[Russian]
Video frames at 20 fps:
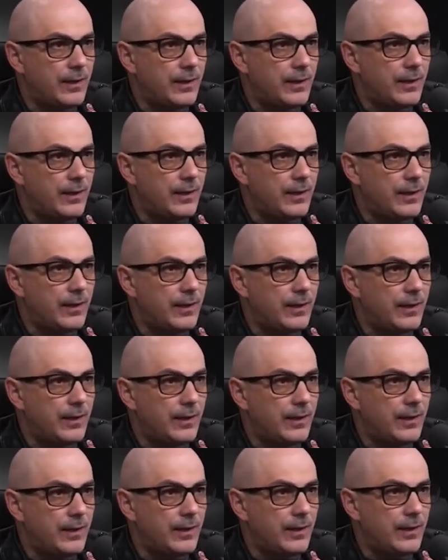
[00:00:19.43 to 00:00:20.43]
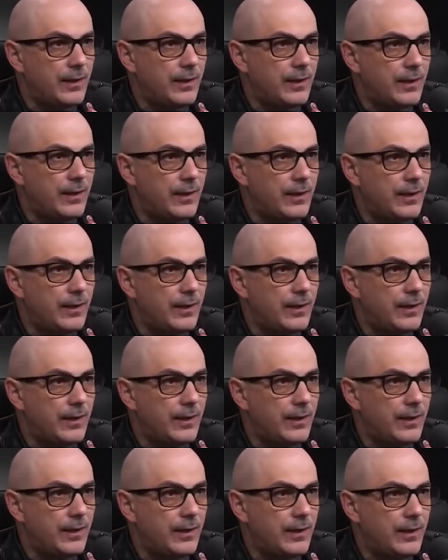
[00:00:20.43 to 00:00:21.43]
окапывайтесь на
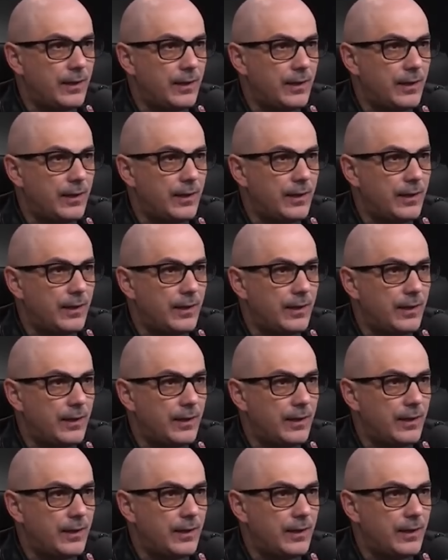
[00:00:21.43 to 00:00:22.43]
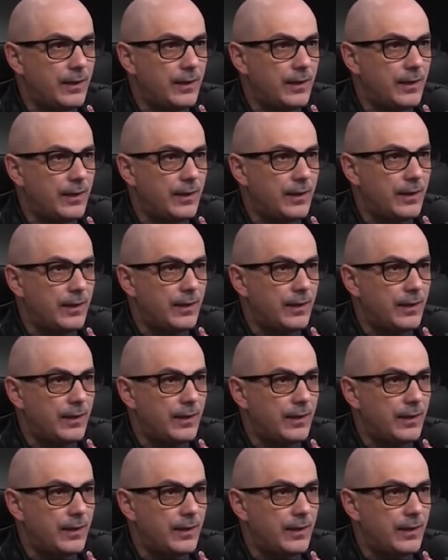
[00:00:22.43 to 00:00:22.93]
территории Сумской области